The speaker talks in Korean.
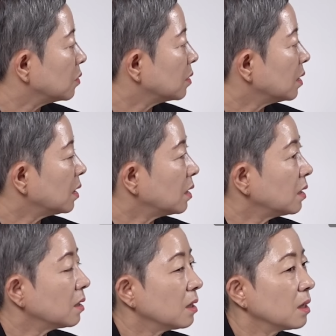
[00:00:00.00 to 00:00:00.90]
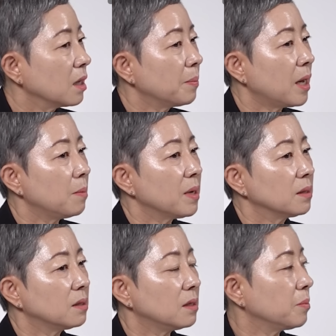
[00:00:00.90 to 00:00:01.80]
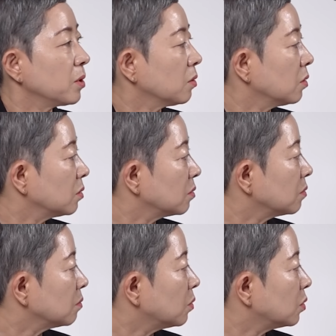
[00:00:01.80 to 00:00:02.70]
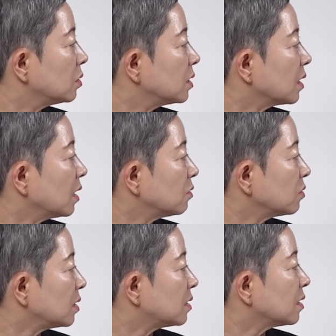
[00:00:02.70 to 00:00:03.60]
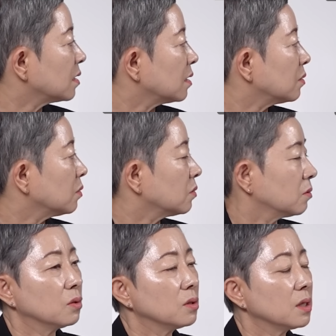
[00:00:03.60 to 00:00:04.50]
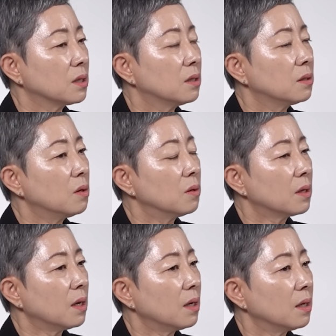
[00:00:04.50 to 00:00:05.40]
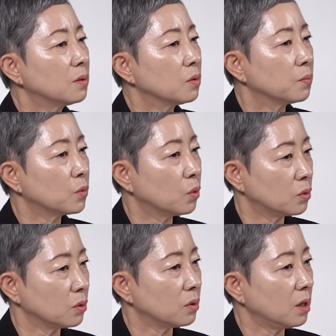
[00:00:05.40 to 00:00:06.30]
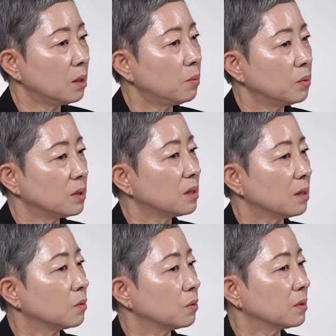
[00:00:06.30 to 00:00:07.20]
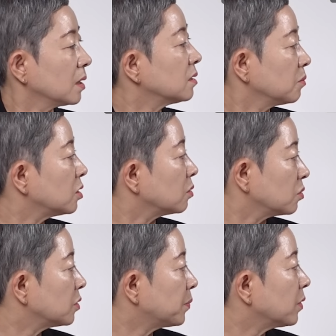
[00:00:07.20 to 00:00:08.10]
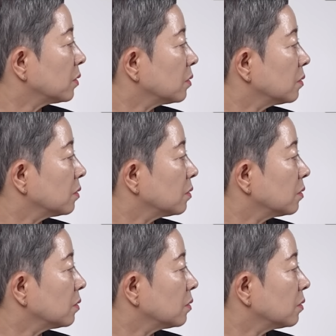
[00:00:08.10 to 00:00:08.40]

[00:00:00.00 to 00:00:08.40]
온라인 안에 발만 들이면 뭐든지 다 할 수 있잖아요. 저는 이제 그렇게 좀 도전을 해보시라고 말씀드리고 싶어요.